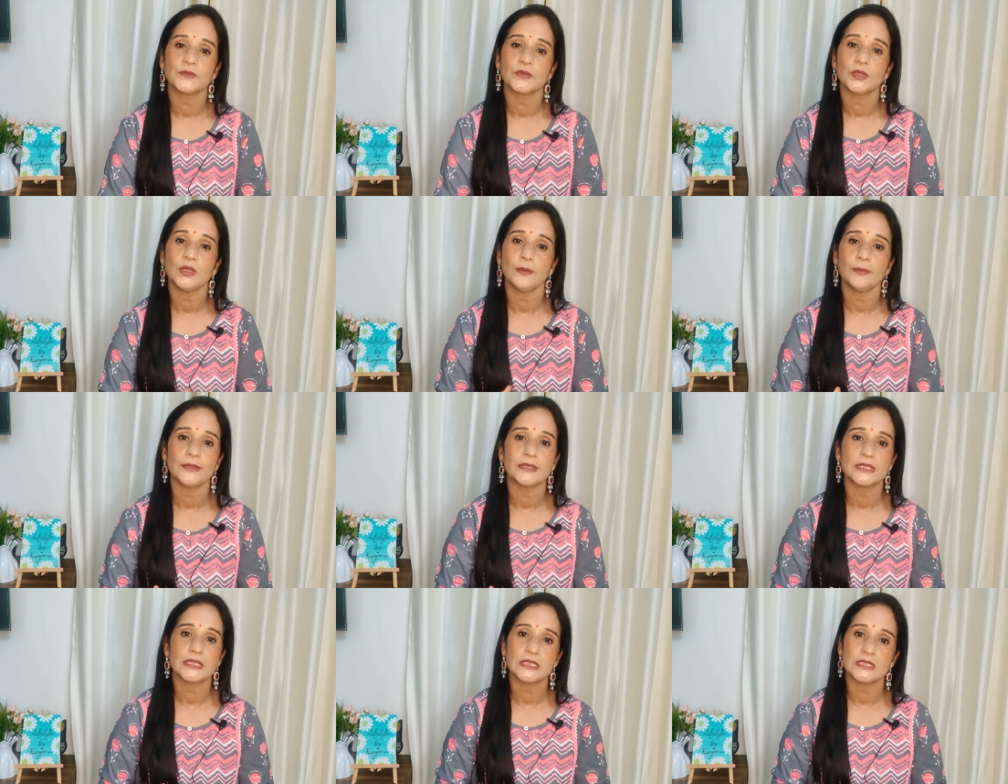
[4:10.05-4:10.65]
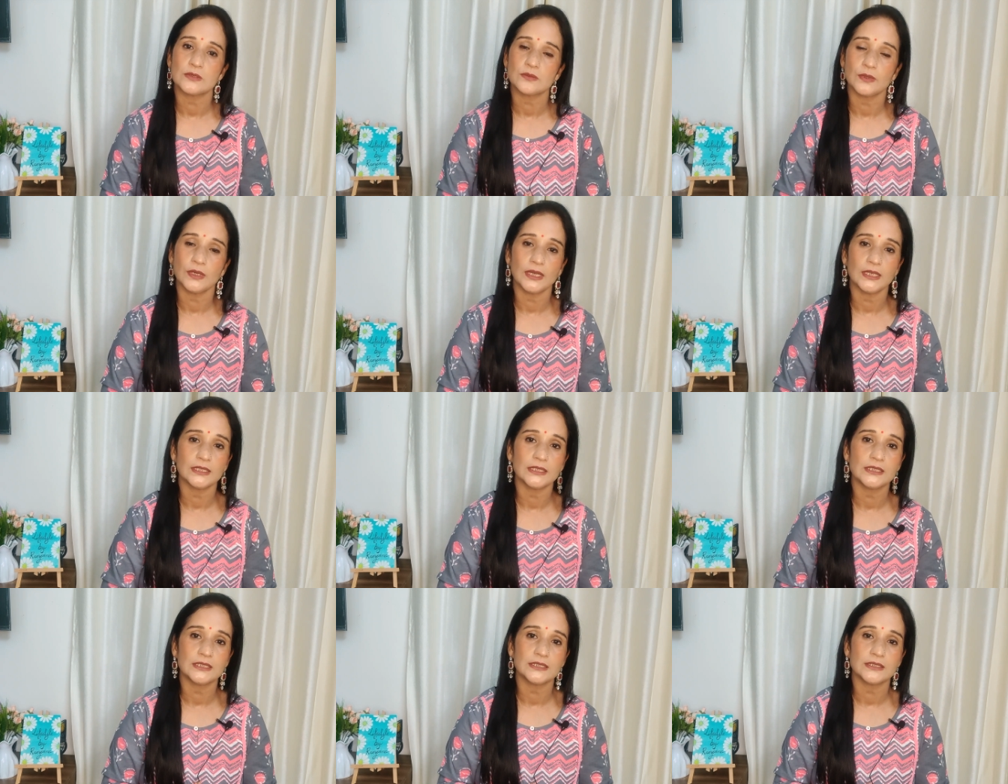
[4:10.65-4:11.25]
तो आप ऐसे सुखा
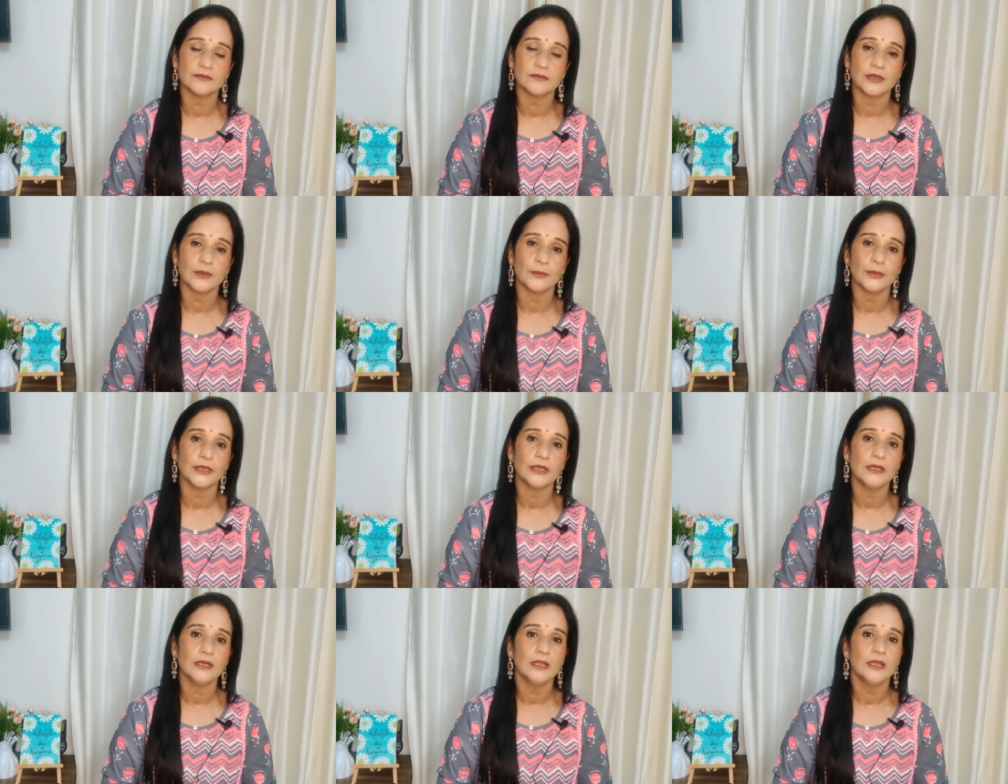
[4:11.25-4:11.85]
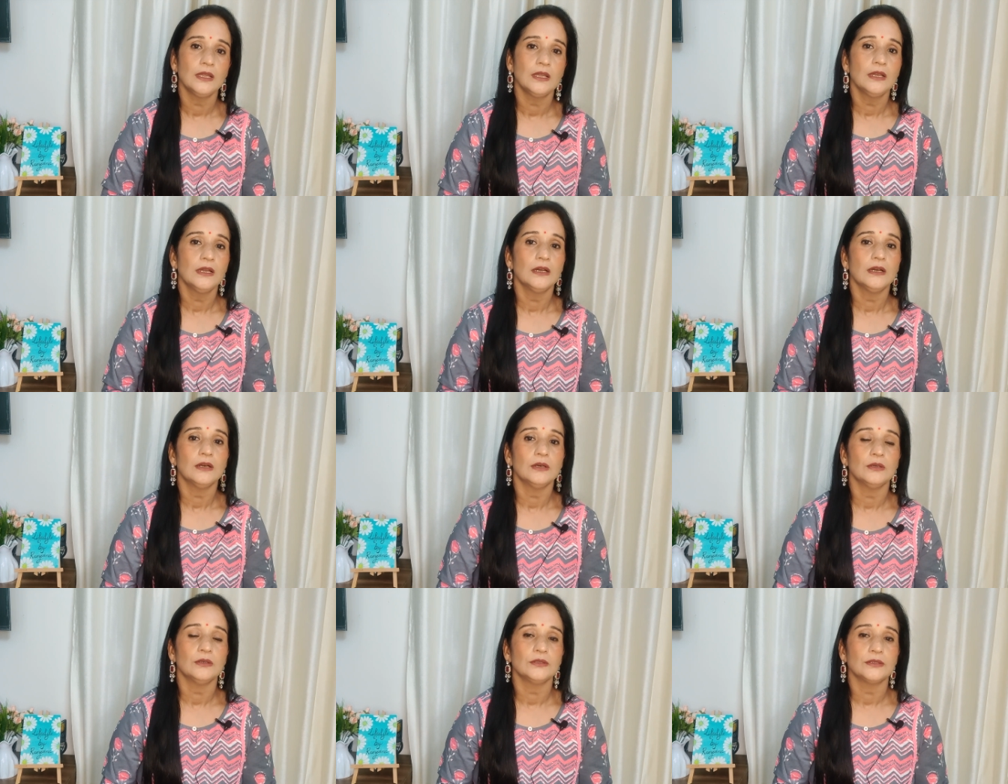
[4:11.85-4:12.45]
दीजिए वहाँ पर
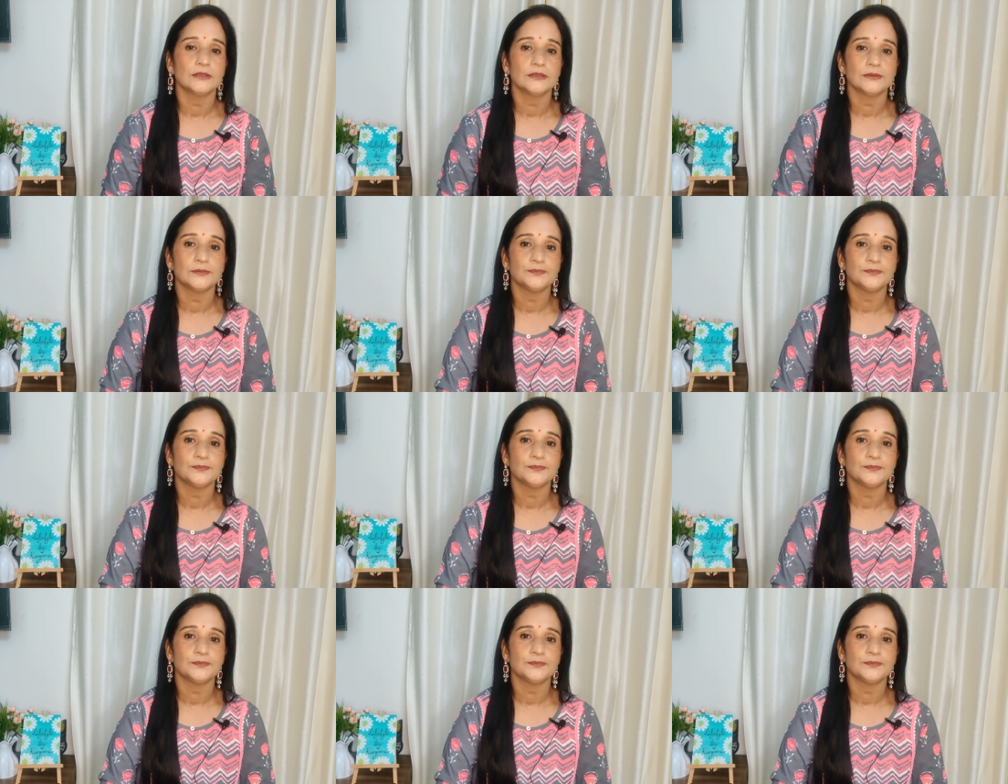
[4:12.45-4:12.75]
और